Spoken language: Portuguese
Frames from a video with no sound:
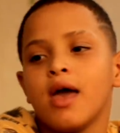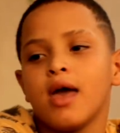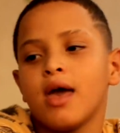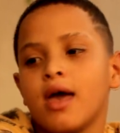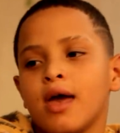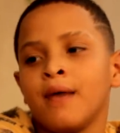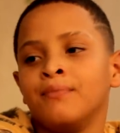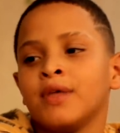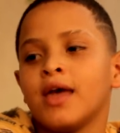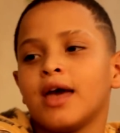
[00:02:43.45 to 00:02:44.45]
É,
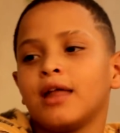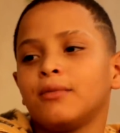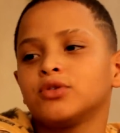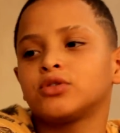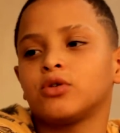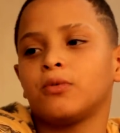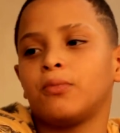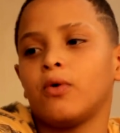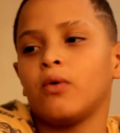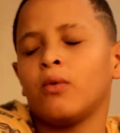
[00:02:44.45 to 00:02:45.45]
ela mostrou um,
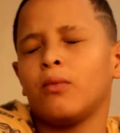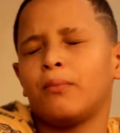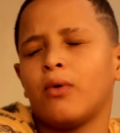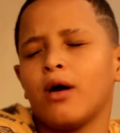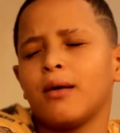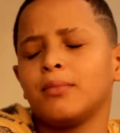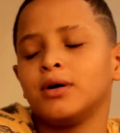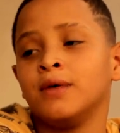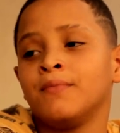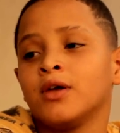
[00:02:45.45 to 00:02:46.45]
po um,
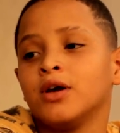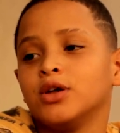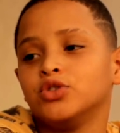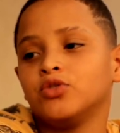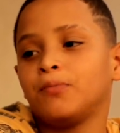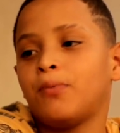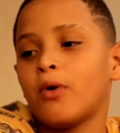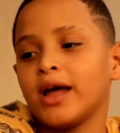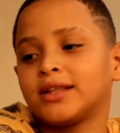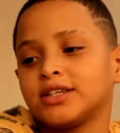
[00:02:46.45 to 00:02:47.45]
poema de um
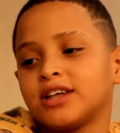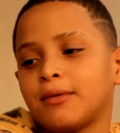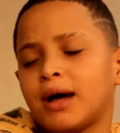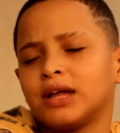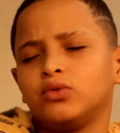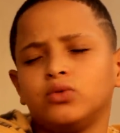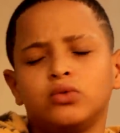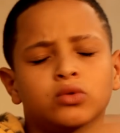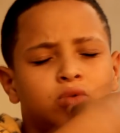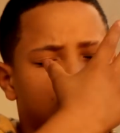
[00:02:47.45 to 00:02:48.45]
poeta chamado
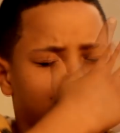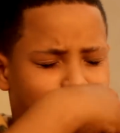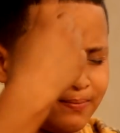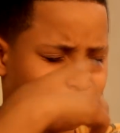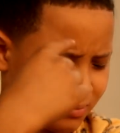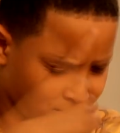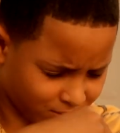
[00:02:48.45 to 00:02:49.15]
hum,